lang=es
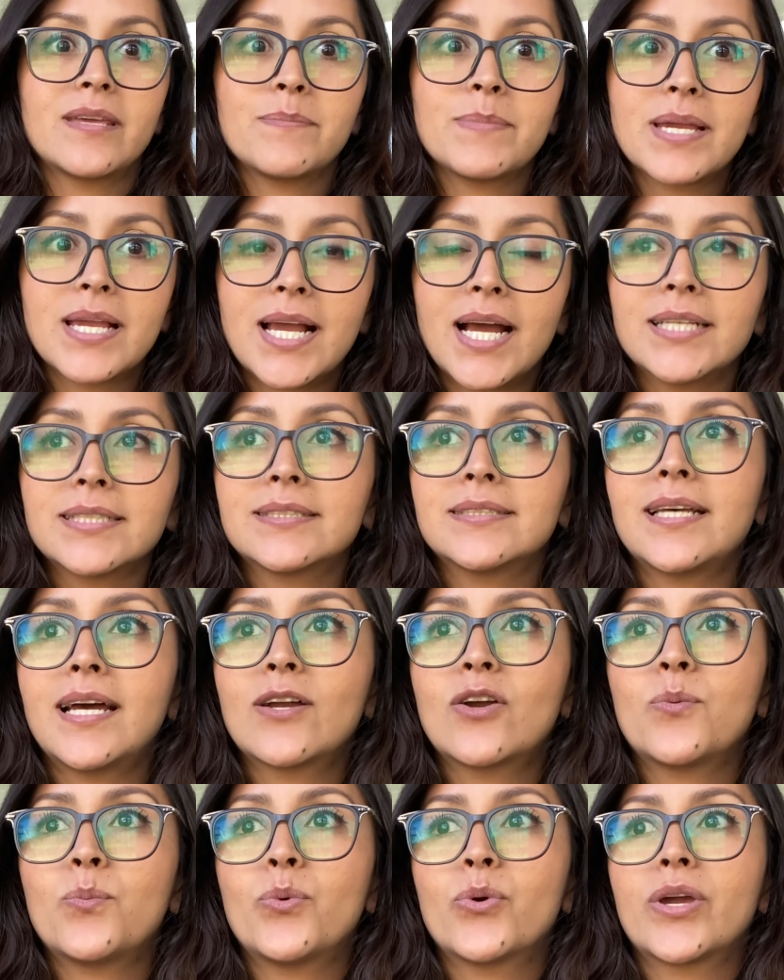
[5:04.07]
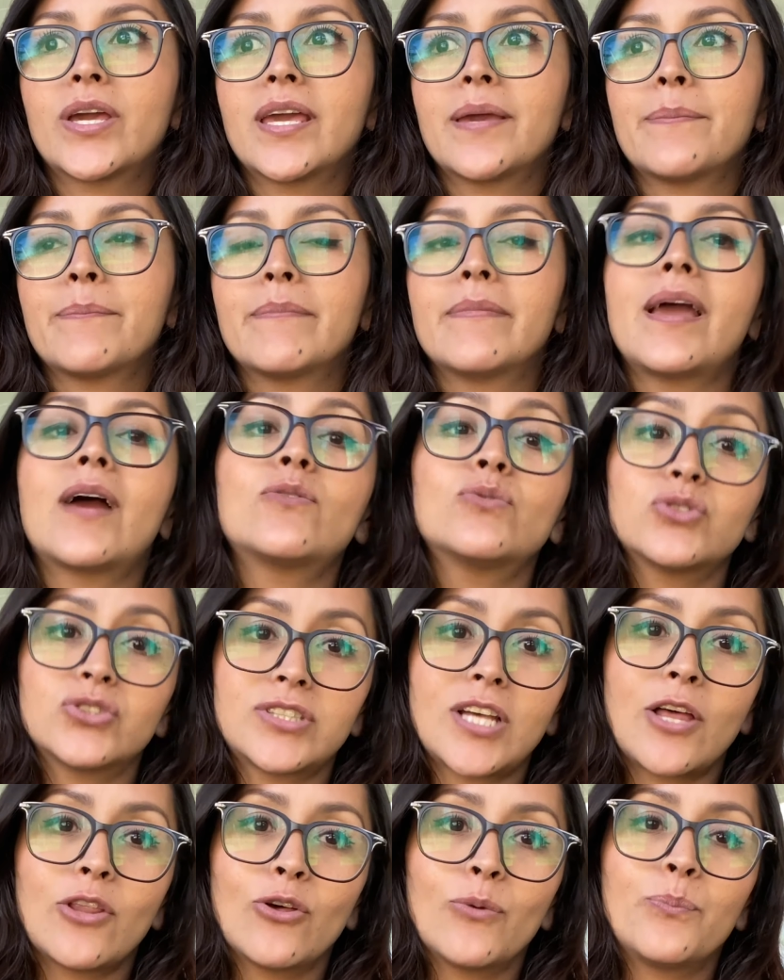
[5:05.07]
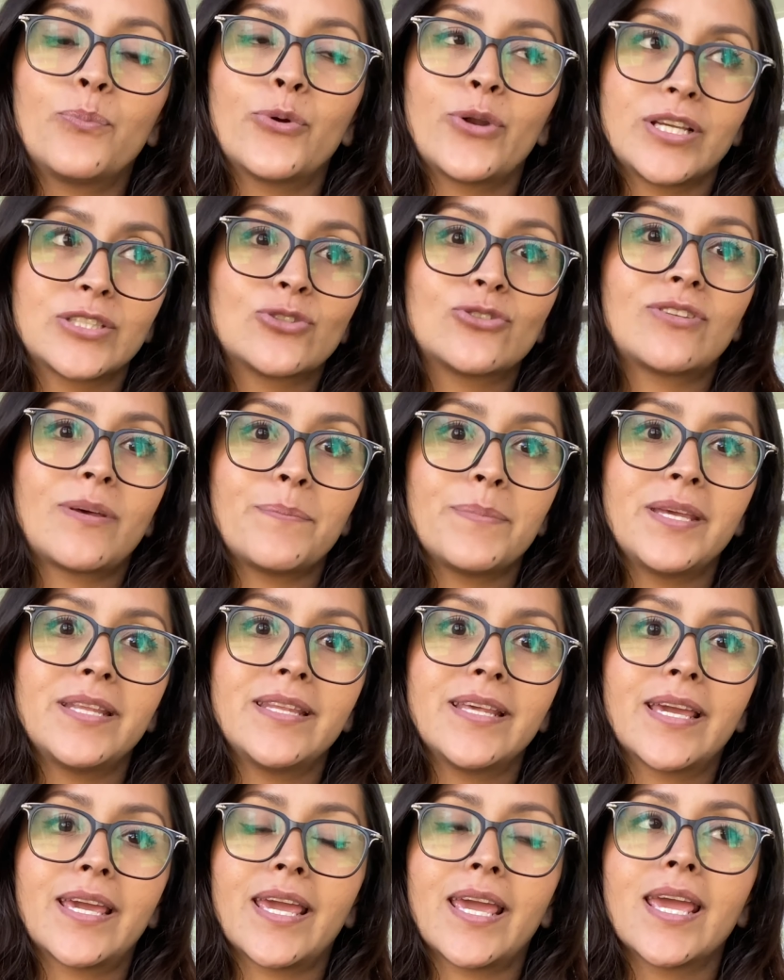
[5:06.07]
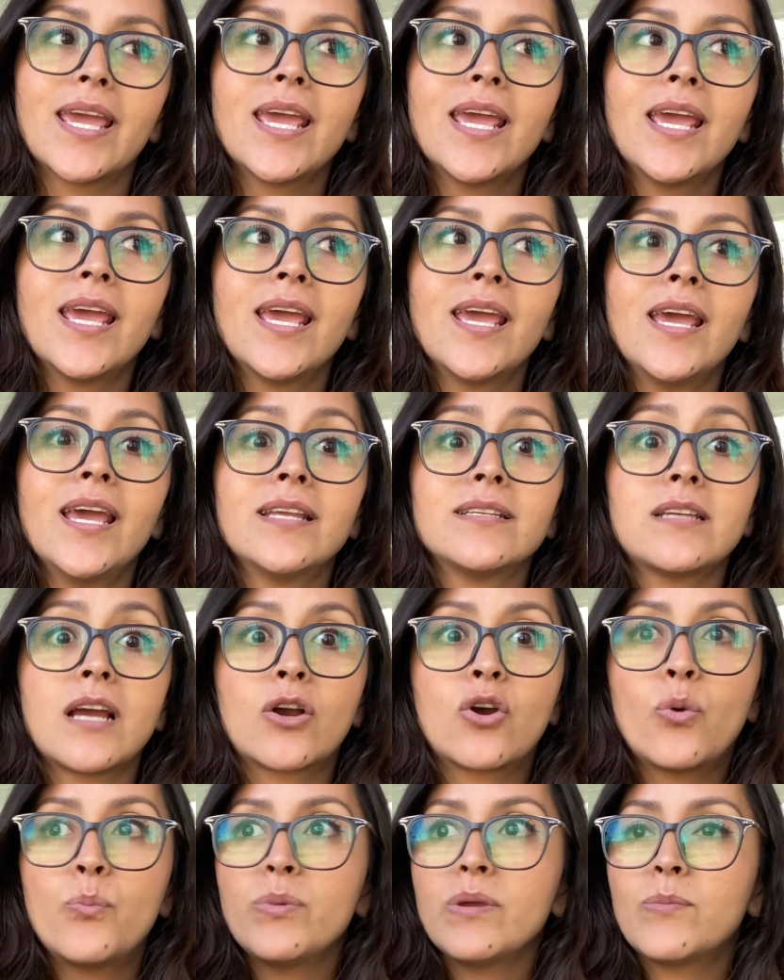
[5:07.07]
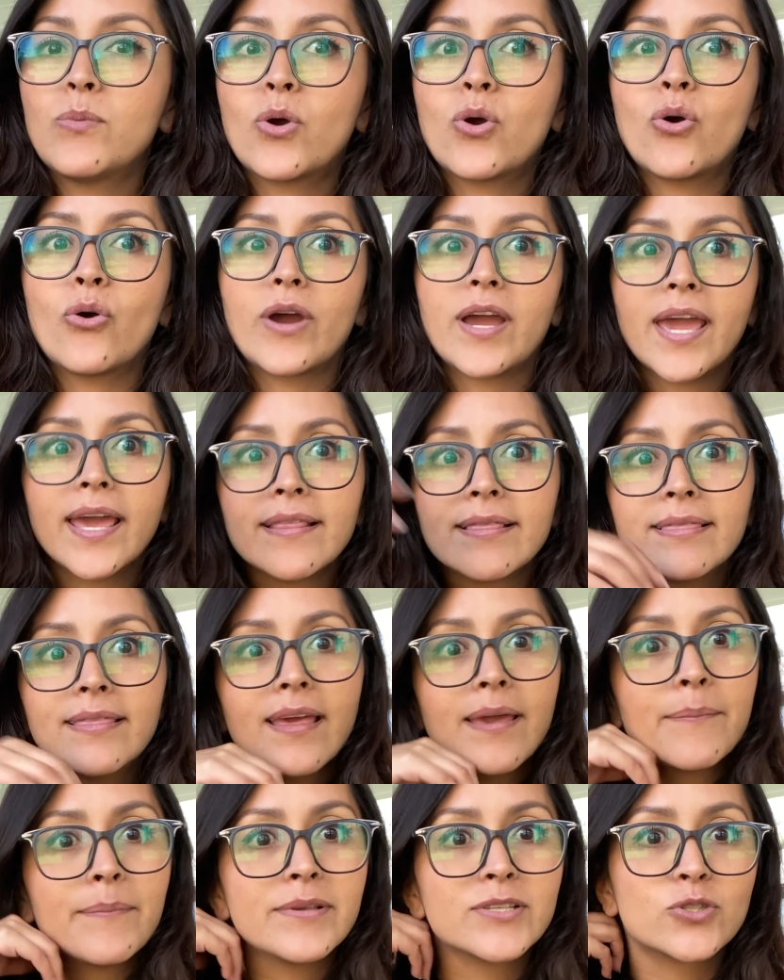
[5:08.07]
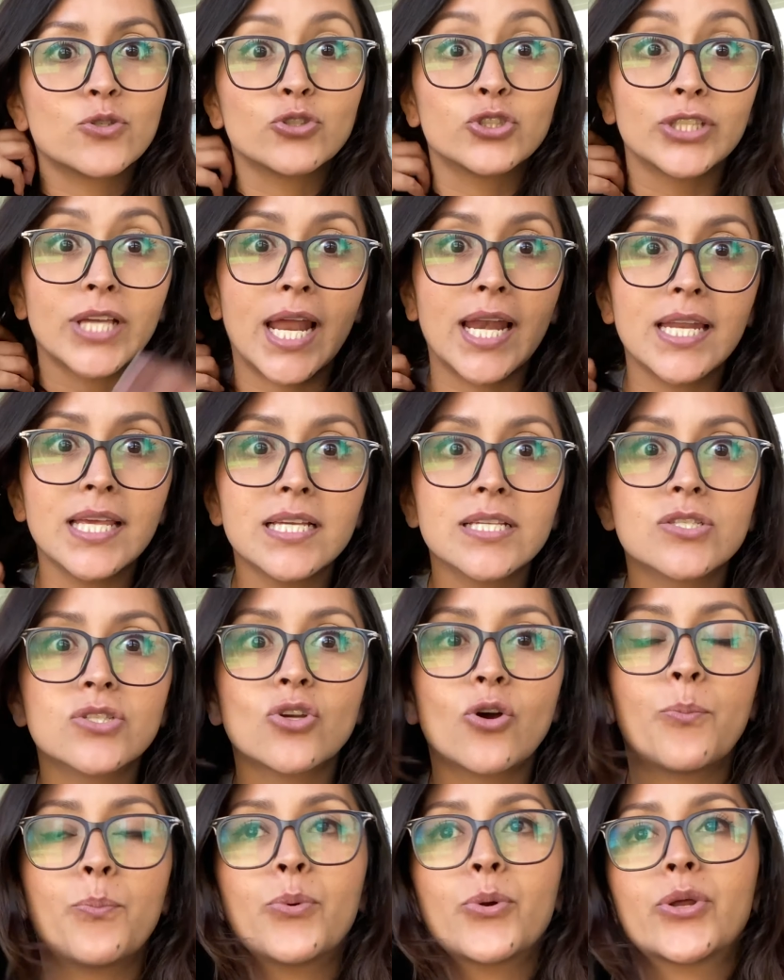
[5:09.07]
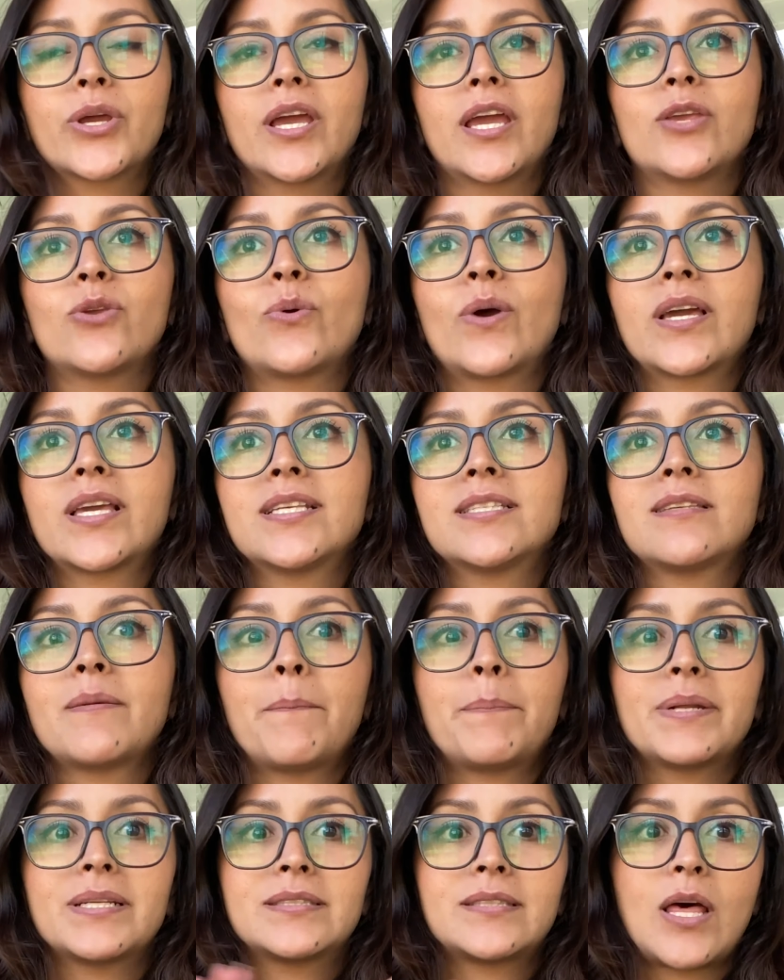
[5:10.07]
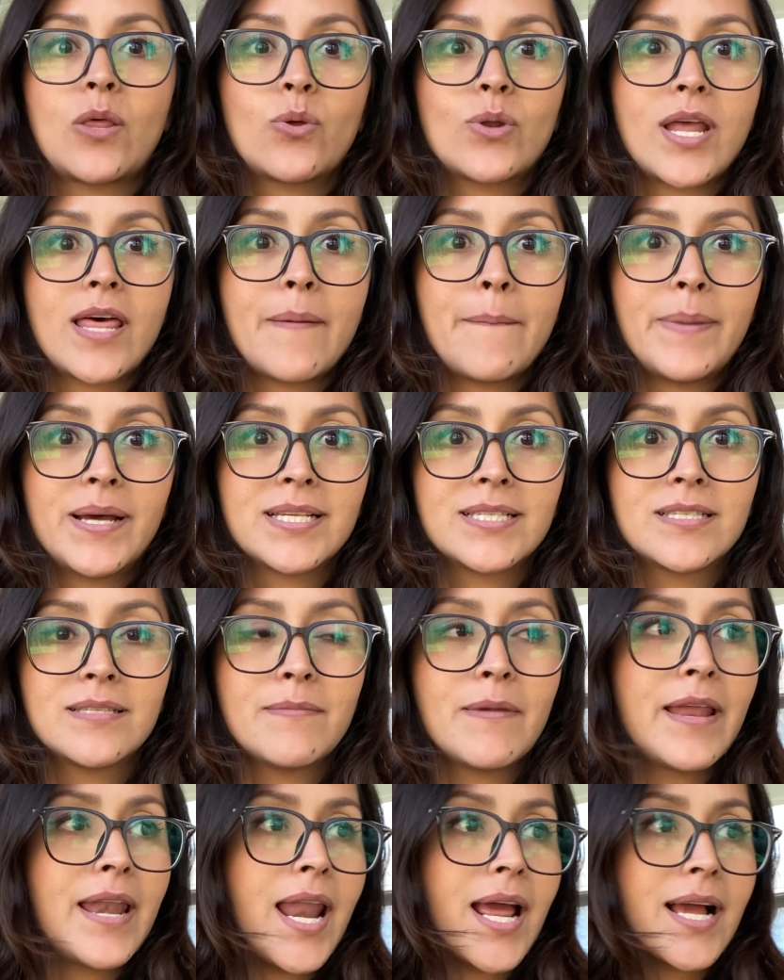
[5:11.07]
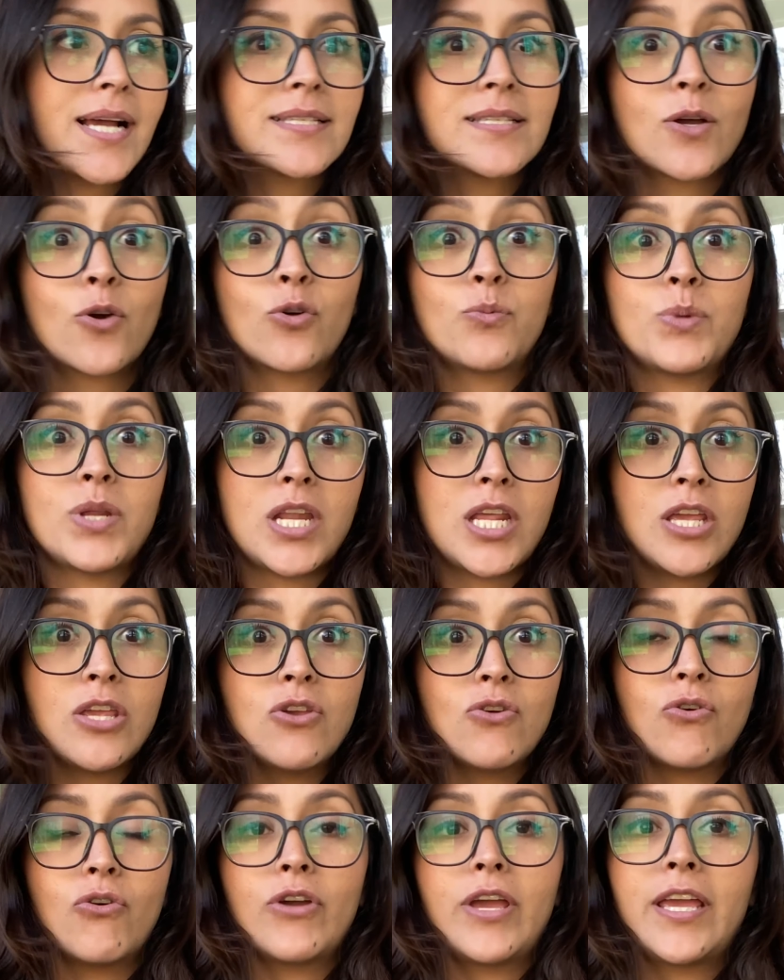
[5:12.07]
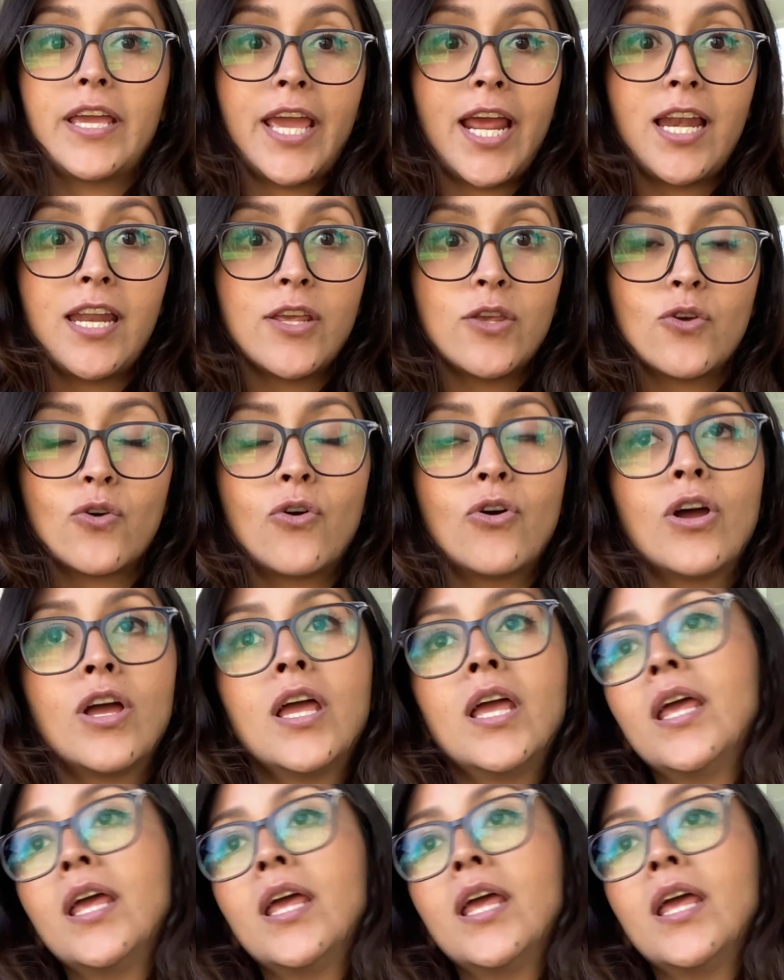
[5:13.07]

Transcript: en mi casa. Como que me ha gustado por eso también de que ya convivo con gente, socializo, porque yo aquí siempre he estado nada más en la casa con mi niño, él y yo.